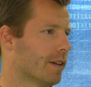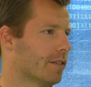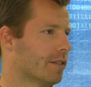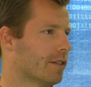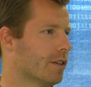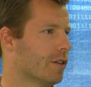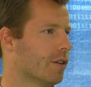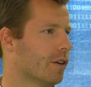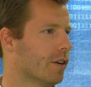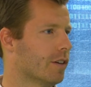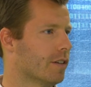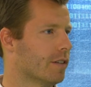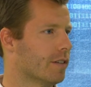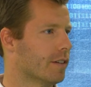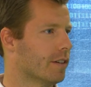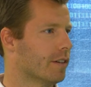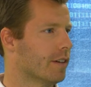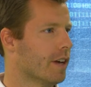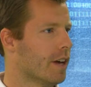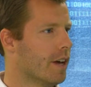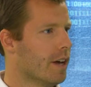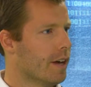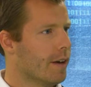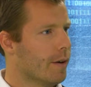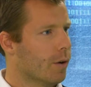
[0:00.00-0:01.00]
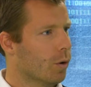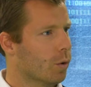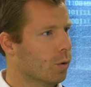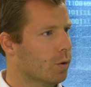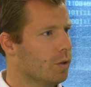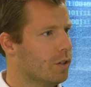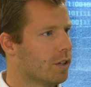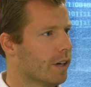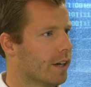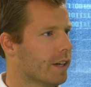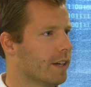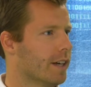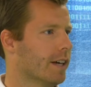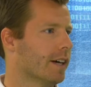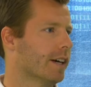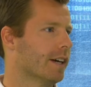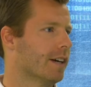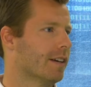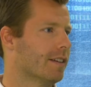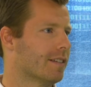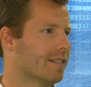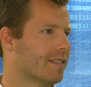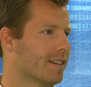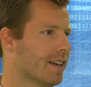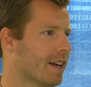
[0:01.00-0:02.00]
dass die Leute sich
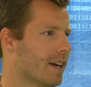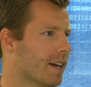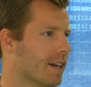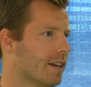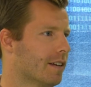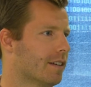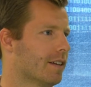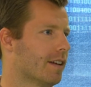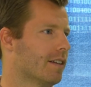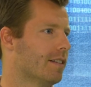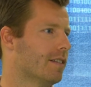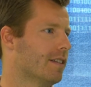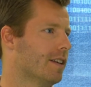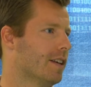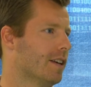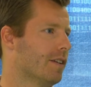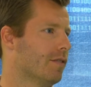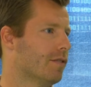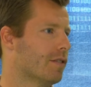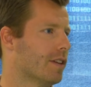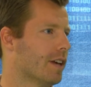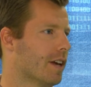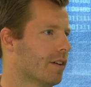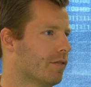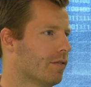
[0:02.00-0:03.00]
unterjährig sehr intensiv,